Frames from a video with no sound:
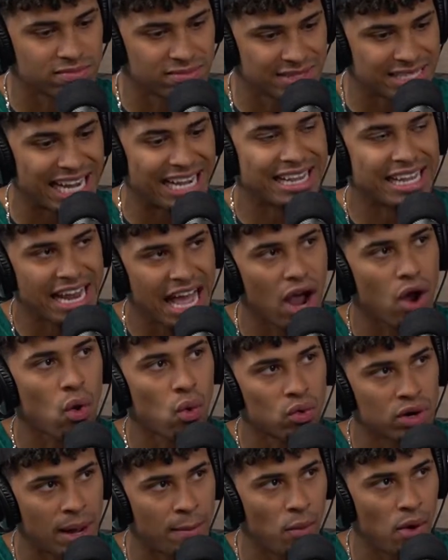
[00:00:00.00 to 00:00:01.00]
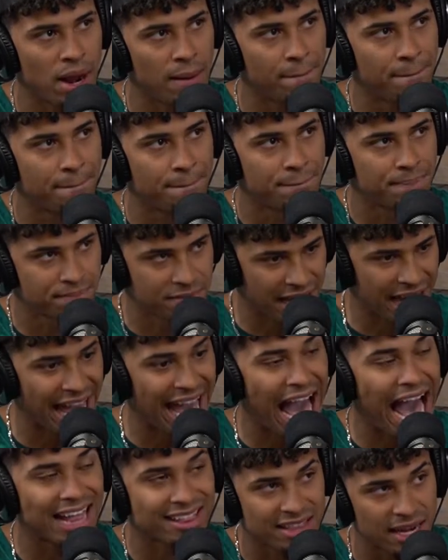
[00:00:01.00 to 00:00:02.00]
saldrías con una mujer
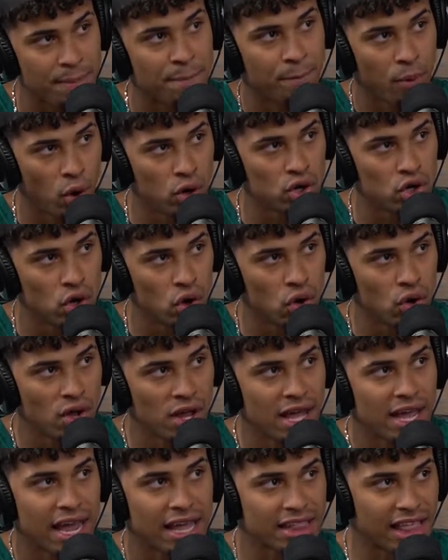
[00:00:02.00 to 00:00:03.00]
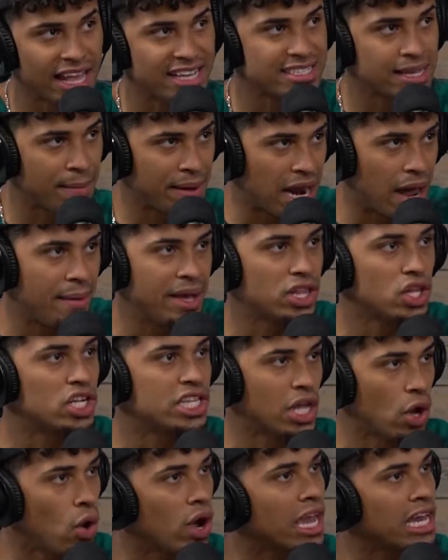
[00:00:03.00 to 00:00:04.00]
que es actriz porno que te dice: me Mira,
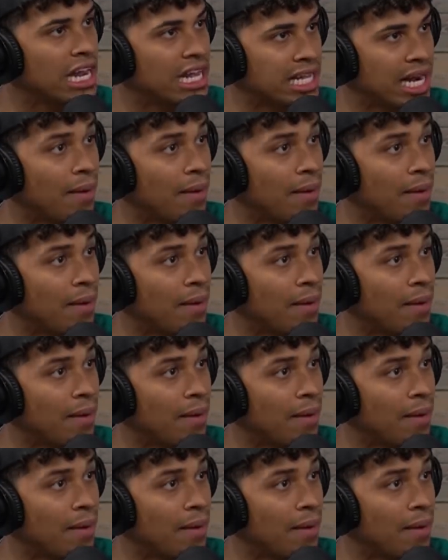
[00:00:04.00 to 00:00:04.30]
Víctor, tengo que ir a